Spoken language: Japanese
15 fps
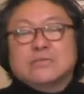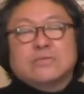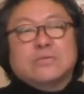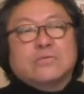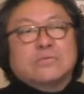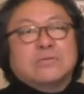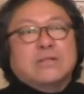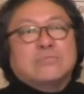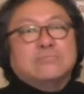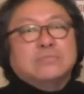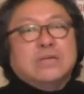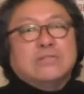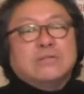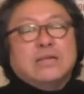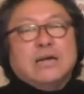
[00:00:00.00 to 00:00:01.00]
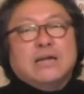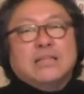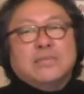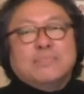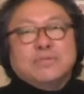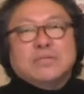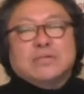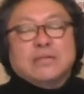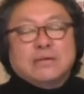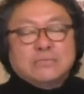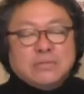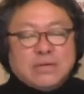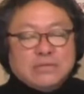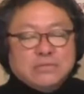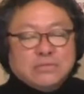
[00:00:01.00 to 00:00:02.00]
その大人向けのリアリティっぽさがな
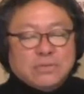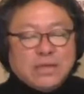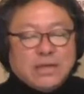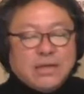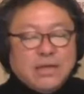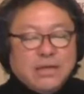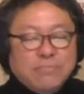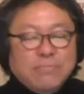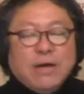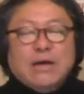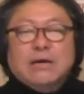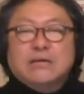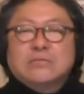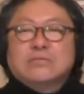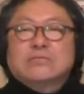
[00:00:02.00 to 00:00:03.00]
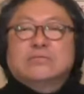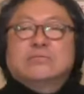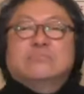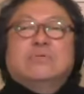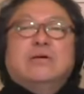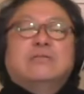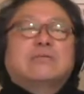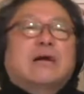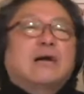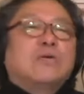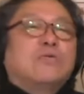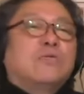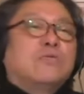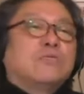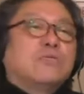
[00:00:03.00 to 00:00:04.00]
くなるので、まあ、いわゆる歌
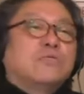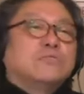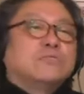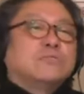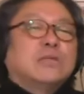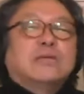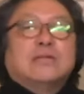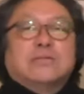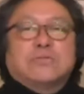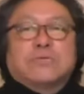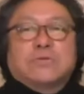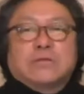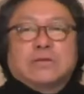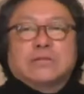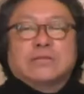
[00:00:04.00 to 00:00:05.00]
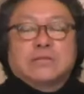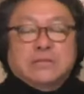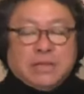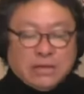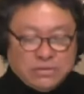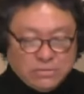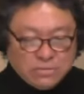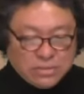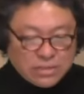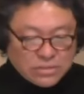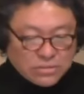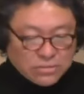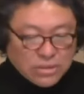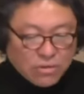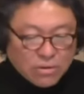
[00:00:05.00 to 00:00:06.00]
謡曲的なところになってくるんで
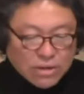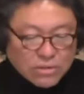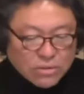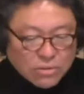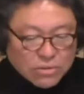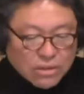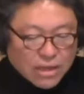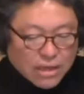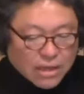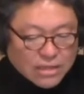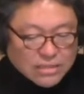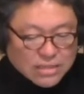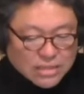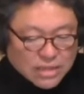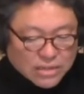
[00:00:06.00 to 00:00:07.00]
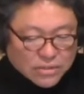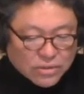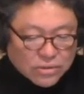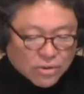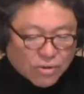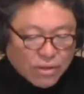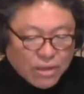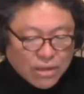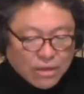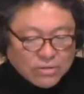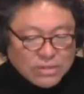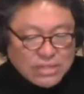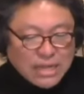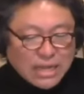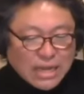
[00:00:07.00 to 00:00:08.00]
すよ。で、これがどういう結果になったかというと、
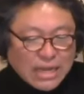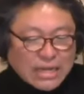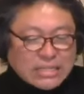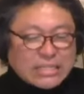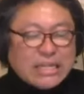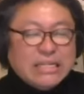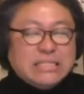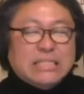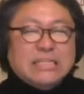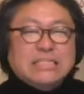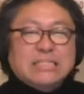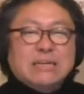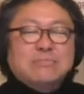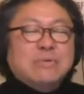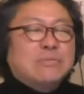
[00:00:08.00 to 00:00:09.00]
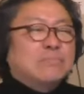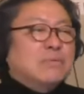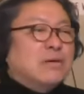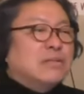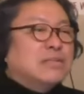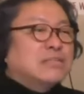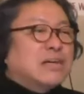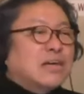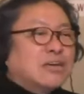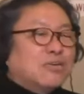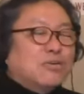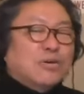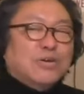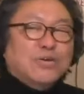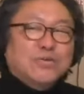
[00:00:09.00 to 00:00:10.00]
売り上げが3.3万枚で最
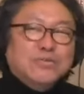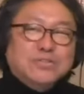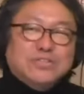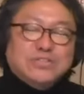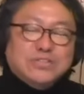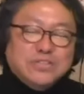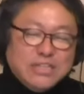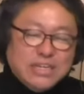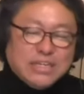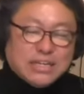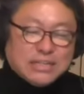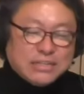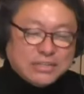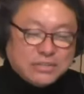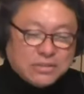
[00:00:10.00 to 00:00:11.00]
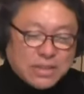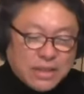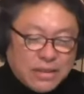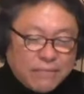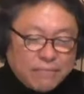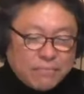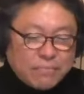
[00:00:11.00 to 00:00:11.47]
高位42位なんですよね。